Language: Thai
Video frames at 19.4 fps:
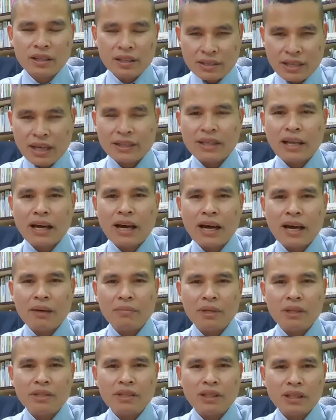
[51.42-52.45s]
สายตา
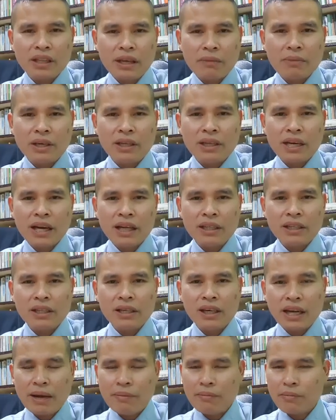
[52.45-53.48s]
มีสติปัญญาที่
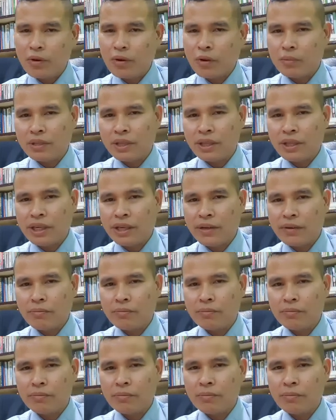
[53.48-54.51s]
แหลมคมทีเดียว
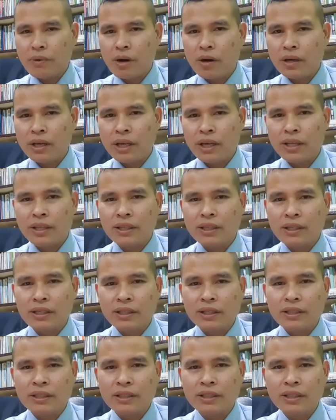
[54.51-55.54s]
มองเห็นถึ
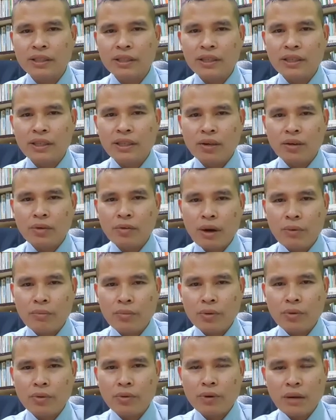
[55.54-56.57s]
งความ
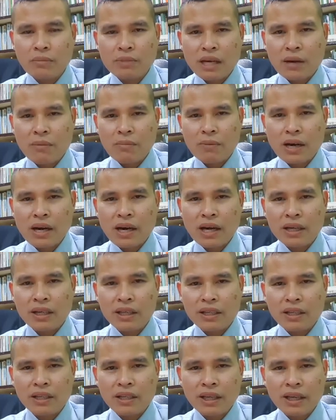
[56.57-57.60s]
รู้ความสามารถ
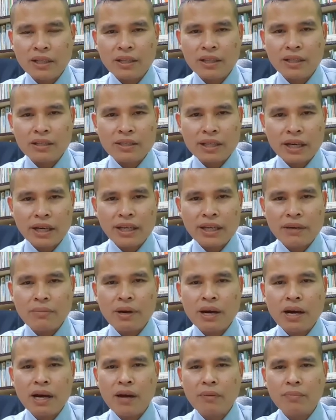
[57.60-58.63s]
เห็นถึงศักย
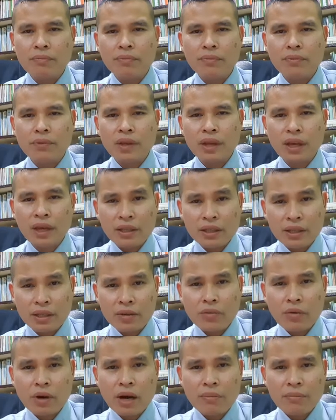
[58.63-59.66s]
ภาพเห็นถึง
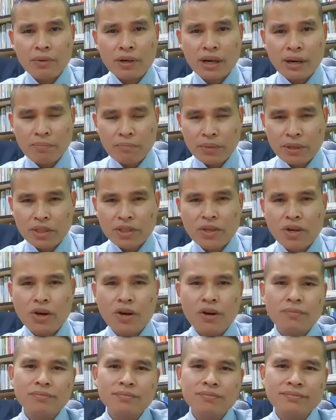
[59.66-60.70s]
ความรับผิดชอ
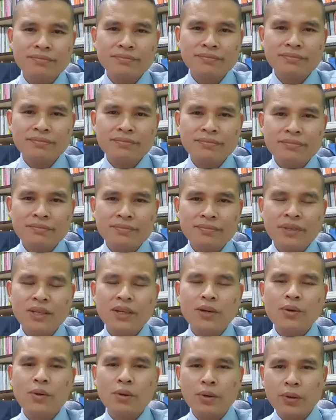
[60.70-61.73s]
บ ที่
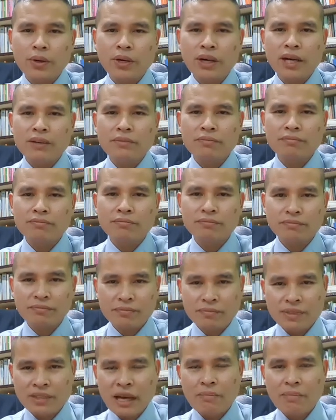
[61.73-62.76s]
คนคนนั้น
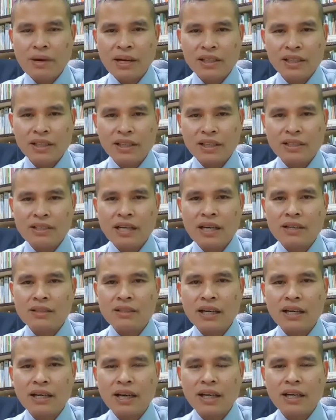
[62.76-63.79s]
สามารถที่จะสร้าง
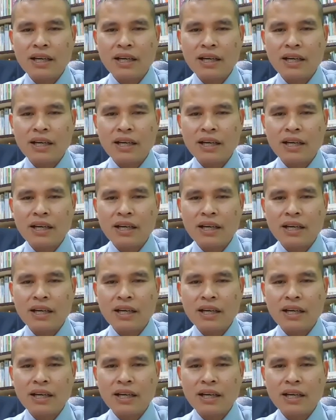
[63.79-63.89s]
สรรค์งาน